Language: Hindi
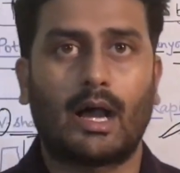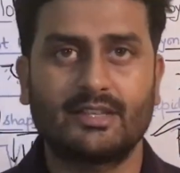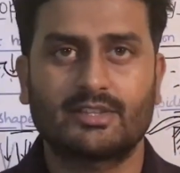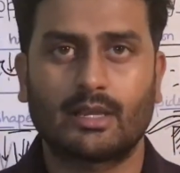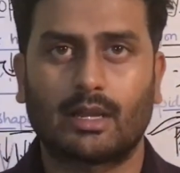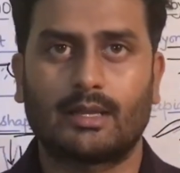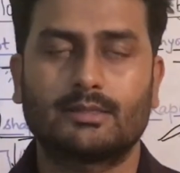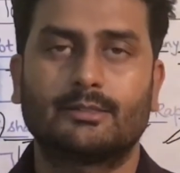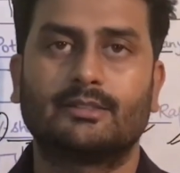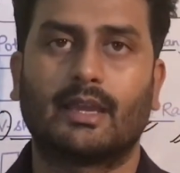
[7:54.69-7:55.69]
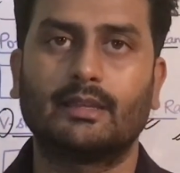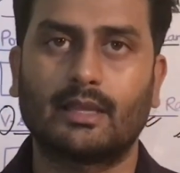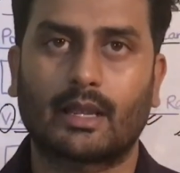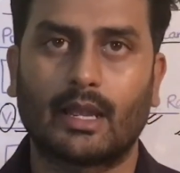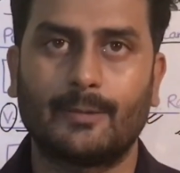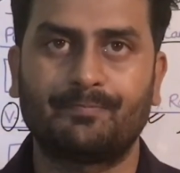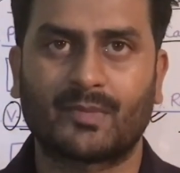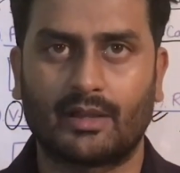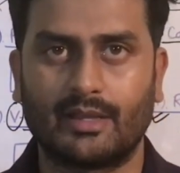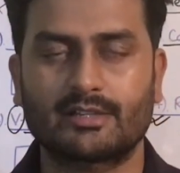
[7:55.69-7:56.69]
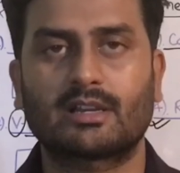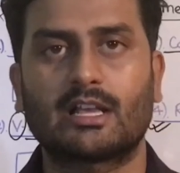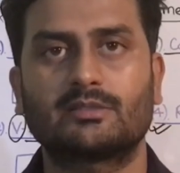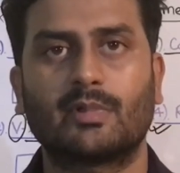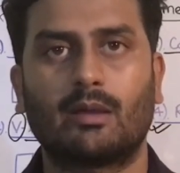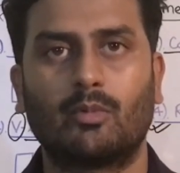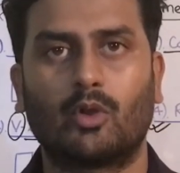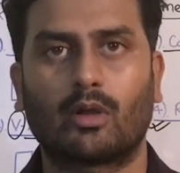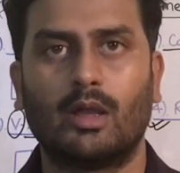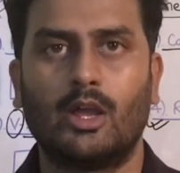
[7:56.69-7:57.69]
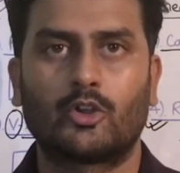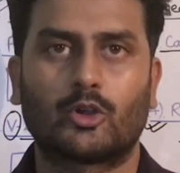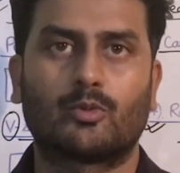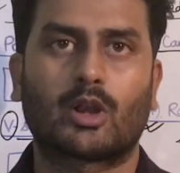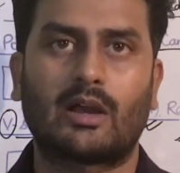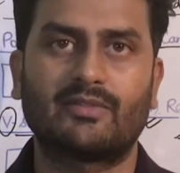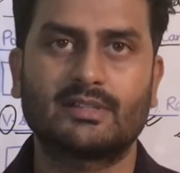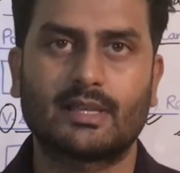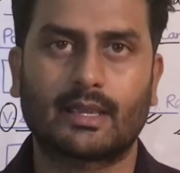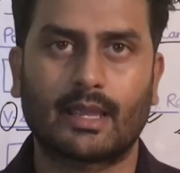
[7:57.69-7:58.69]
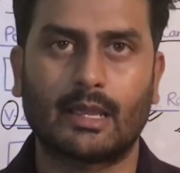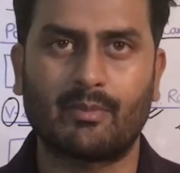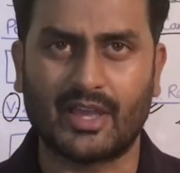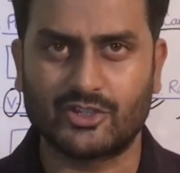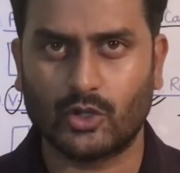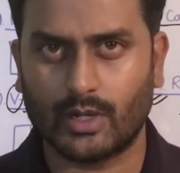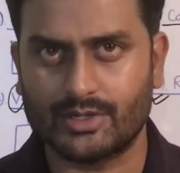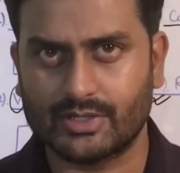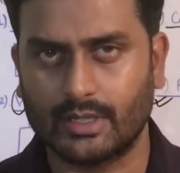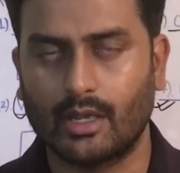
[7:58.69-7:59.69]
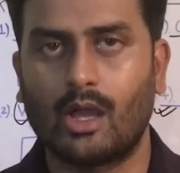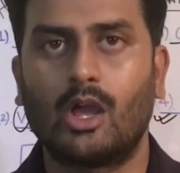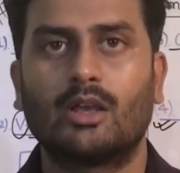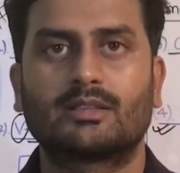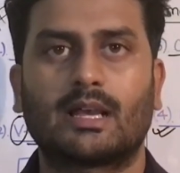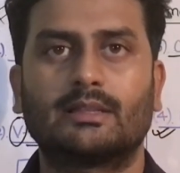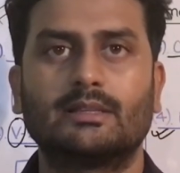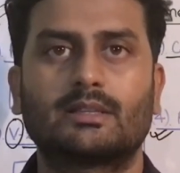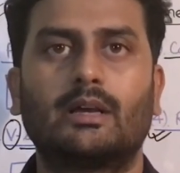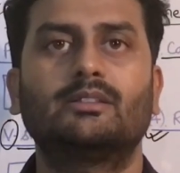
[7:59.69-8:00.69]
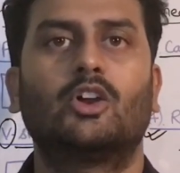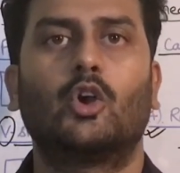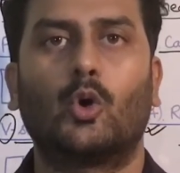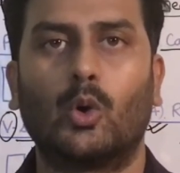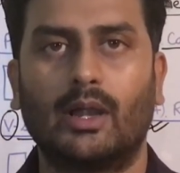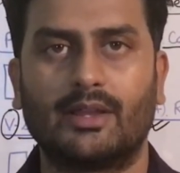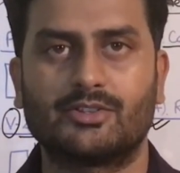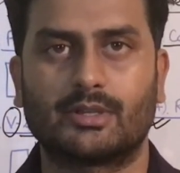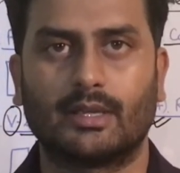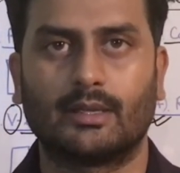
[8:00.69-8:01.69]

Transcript: आज की क्लास यहीं तक है नेक्स्ट क्लास में हम लोग टोपोग्राफीज देखेंगे मैच्योर एज की साथ ही साथ ओल्ड एज की